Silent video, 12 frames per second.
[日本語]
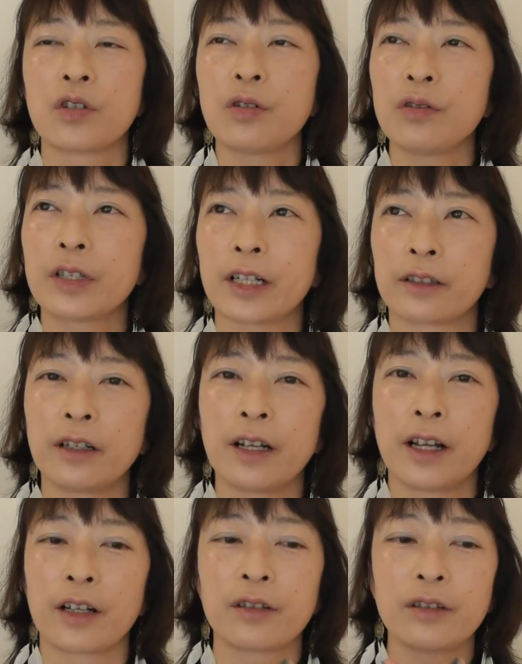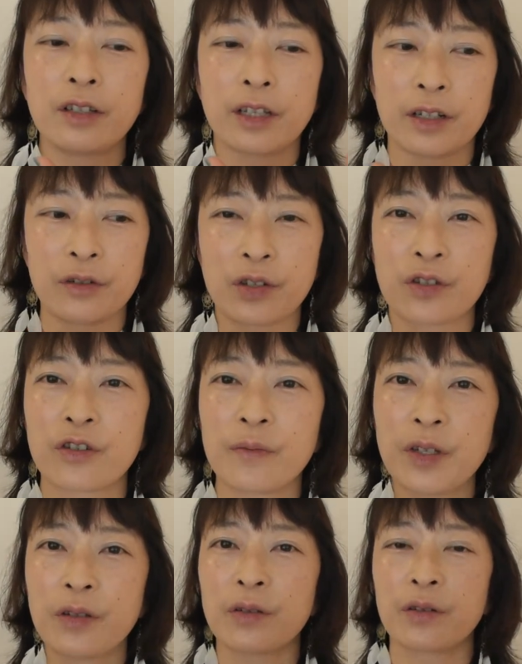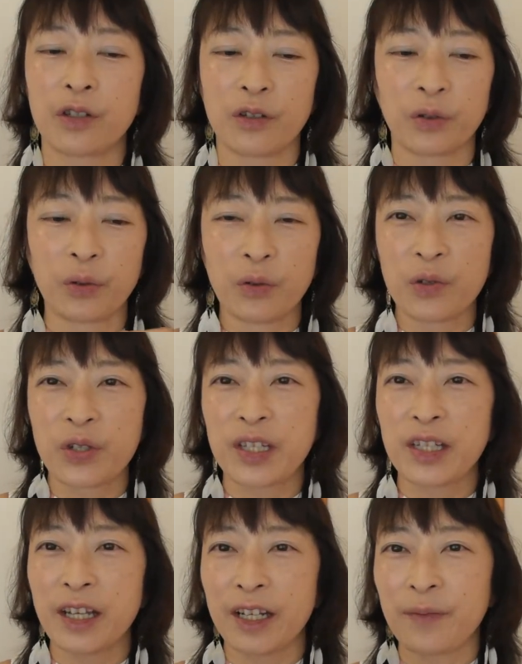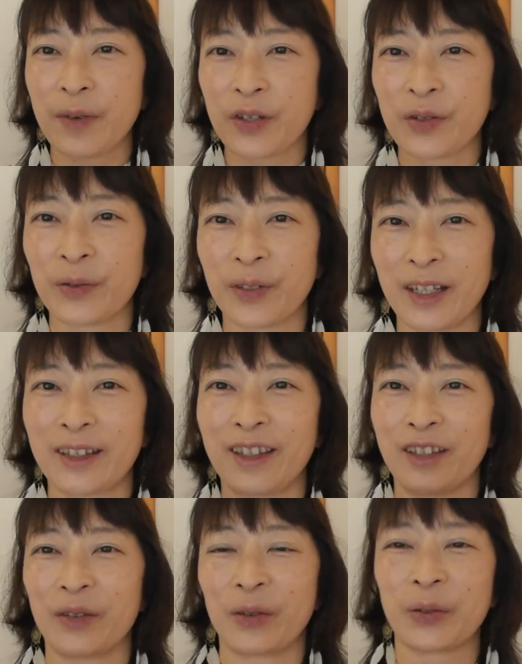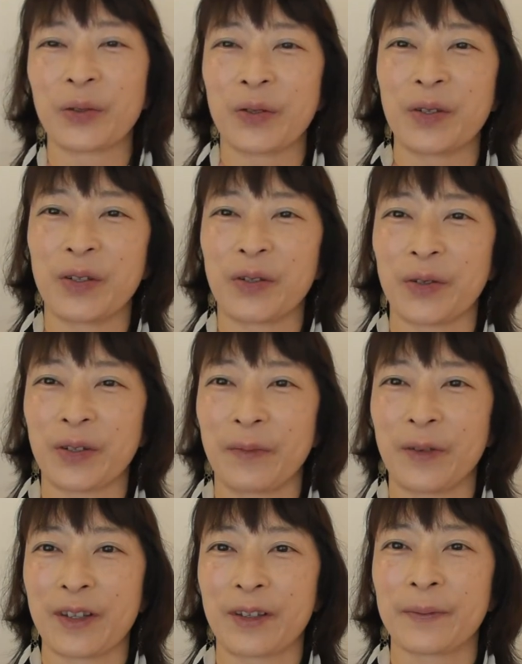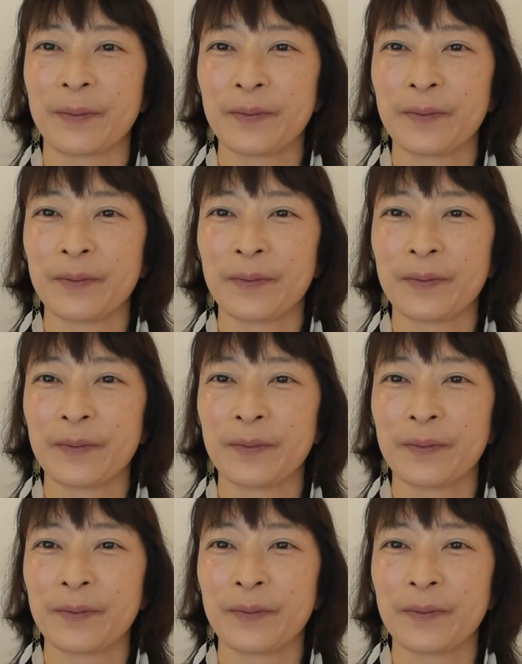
集客が楽になる仕組み作りを同時にやりましょうねっていうことを推奨してます。